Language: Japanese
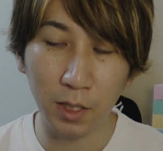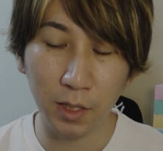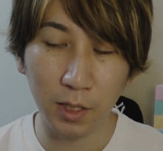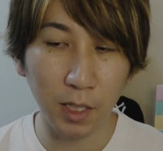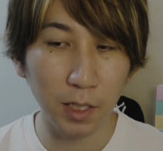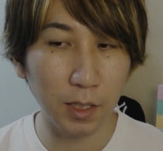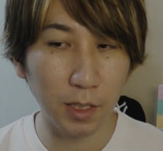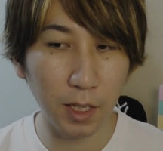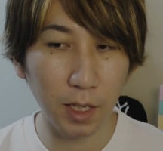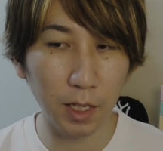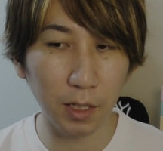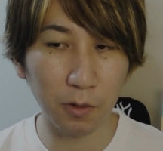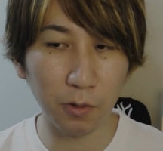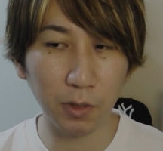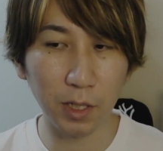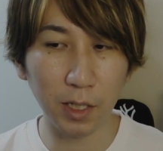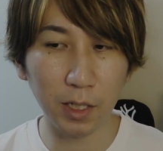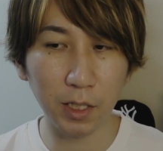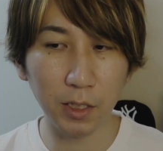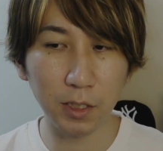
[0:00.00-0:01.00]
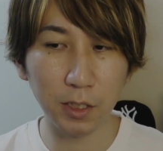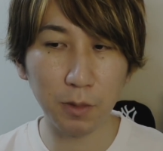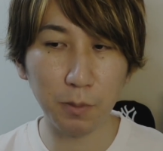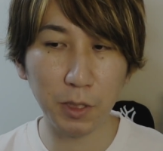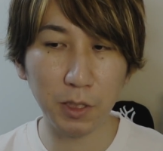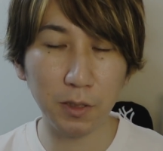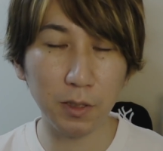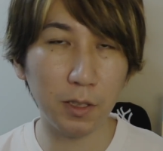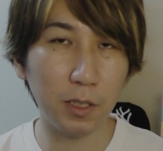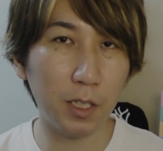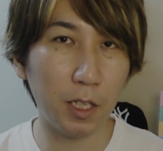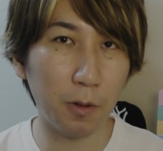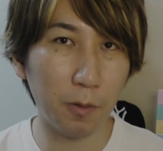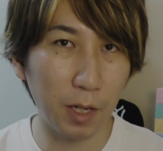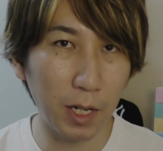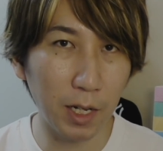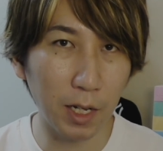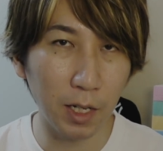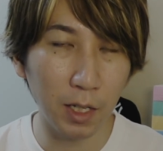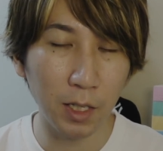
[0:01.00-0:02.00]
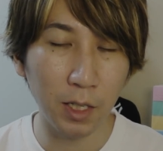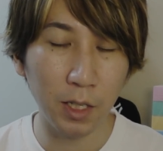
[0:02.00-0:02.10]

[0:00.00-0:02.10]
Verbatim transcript: なんで、この明智光秀は、